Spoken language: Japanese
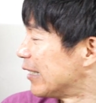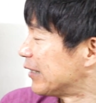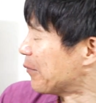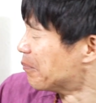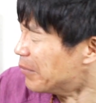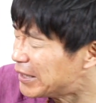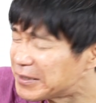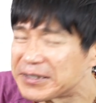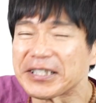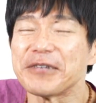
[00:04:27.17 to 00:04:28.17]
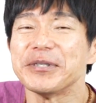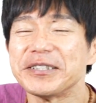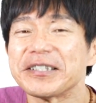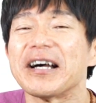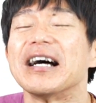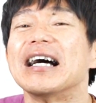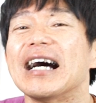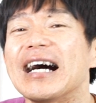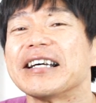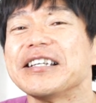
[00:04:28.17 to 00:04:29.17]
で、めちゃめちゃ
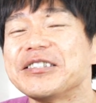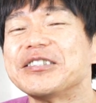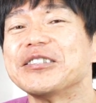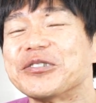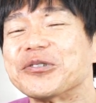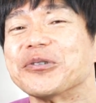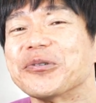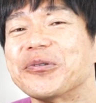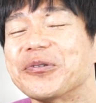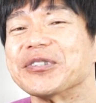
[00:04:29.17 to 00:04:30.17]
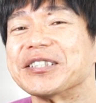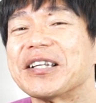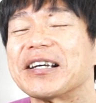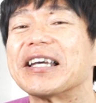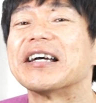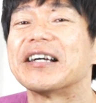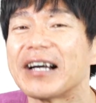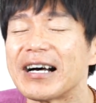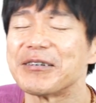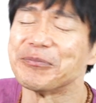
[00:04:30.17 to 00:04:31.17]
激しい修行をした結
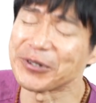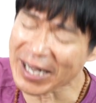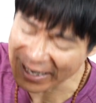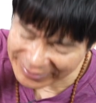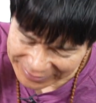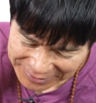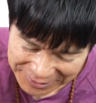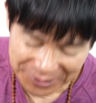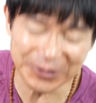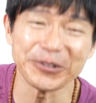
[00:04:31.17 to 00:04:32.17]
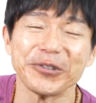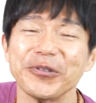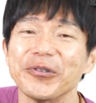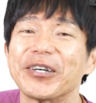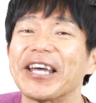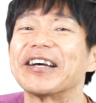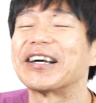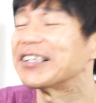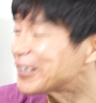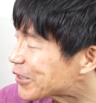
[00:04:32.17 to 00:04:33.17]
果、もう激しい苦行の結
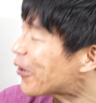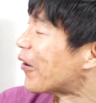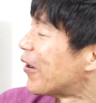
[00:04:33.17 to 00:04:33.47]
果ですよ、